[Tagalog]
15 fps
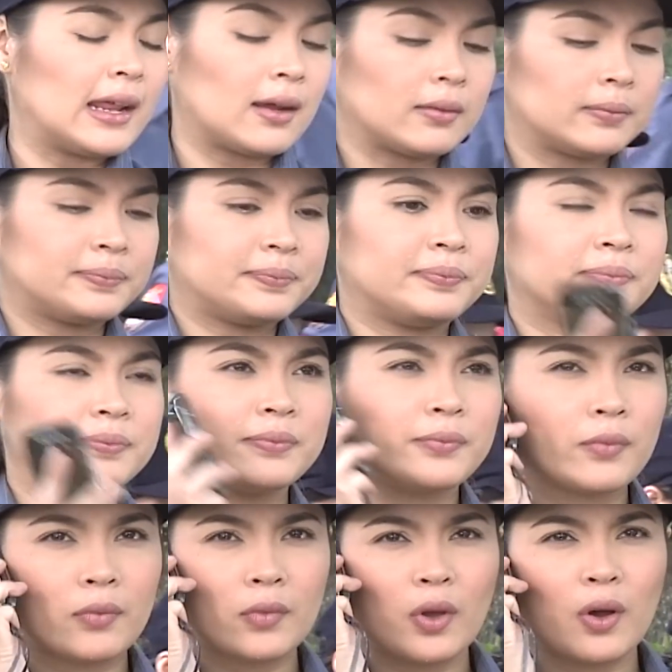Dali lang.
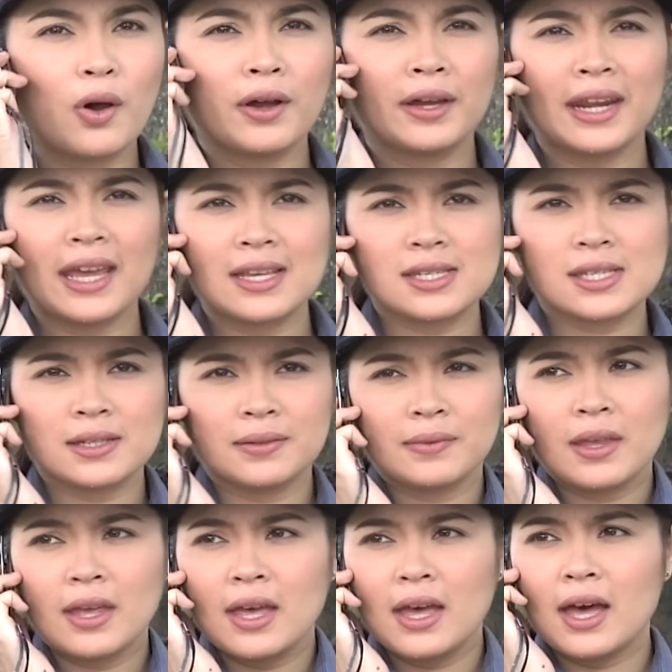O, oh,
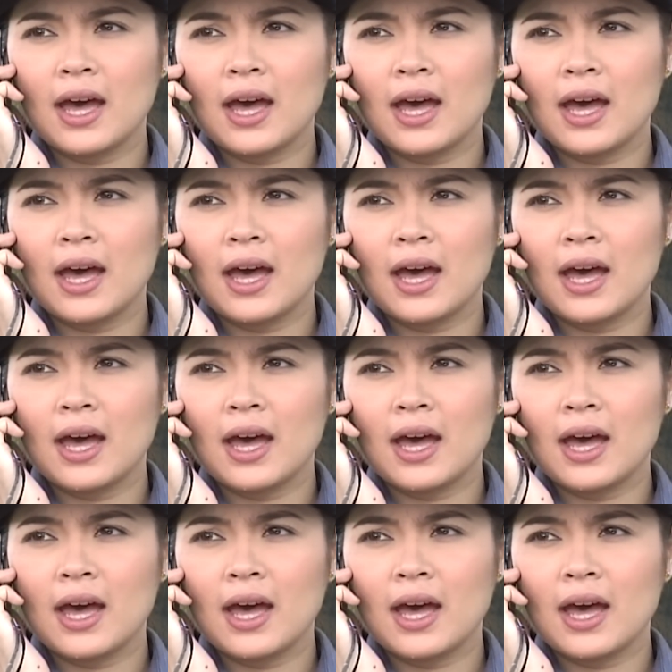Grace,